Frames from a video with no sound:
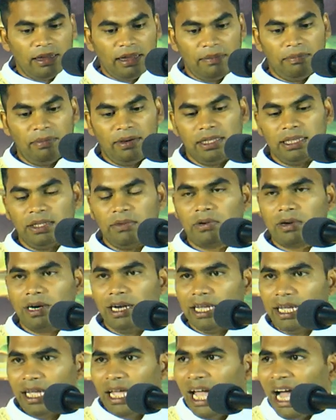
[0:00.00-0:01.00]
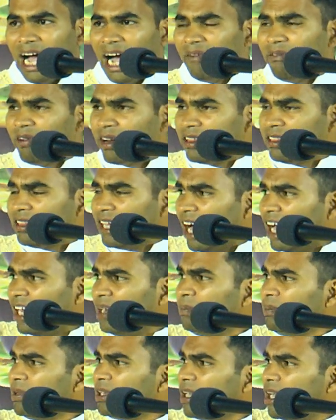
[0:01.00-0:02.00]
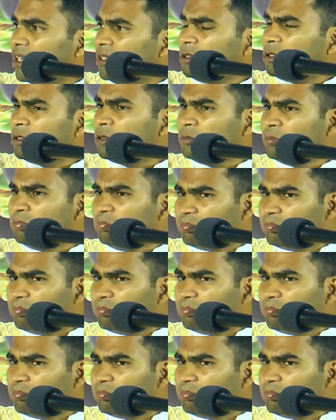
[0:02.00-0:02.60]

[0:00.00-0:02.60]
அன்பார்ந்தவர்களே அவரது அன்பு என்றும்